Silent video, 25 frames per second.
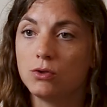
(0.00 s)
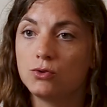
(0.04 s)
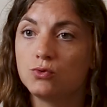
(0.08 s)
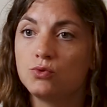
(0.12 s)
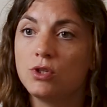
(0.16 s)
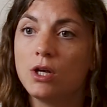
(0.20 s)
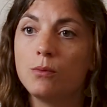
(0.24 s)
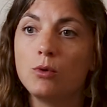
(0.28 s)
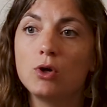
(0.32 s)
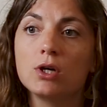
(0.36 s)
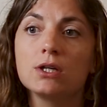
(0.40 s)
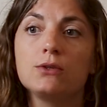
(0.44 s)

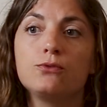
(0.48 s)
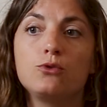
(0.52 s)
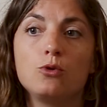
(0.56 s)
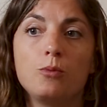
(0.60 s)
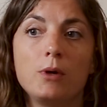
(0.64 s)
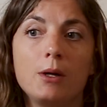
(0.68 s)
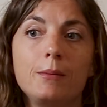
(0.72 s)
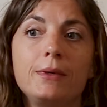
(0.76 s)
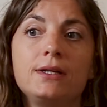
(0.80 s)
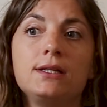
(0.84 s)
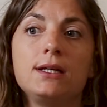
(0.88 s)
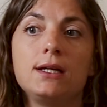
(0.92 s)
tout d'abord, il ne
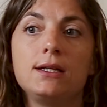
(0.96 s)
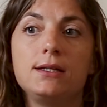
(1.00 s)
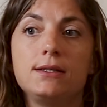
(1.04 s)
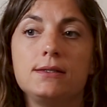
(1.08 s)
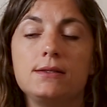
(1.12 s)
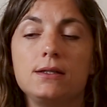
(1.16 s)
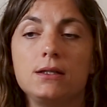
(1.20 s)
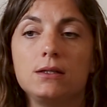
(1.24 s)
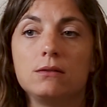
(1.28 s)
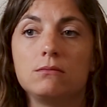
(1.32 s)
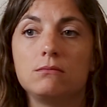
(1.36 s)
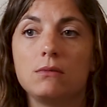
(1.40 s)
faut pas
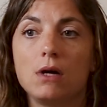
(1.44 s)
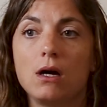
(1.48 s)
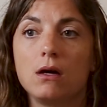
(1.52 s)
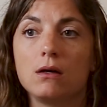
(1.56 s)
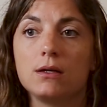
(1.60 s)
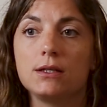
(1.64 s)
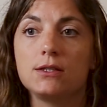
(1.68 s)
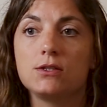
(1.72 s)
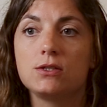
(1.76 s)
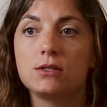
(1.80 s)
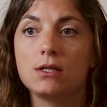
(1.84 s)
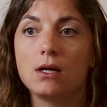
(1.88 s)
banaliser,
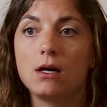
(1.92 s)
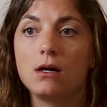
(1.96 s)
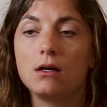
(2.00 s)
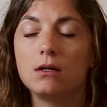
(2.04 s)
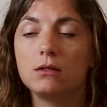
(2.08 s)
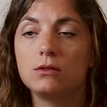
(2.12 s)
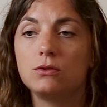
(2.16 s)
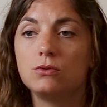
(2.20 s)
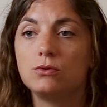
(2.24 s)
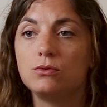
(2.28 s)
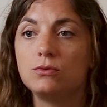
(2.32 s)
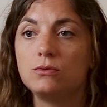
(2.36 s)
hein, et
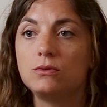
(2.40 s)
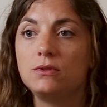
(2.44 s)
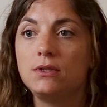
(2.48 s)
ça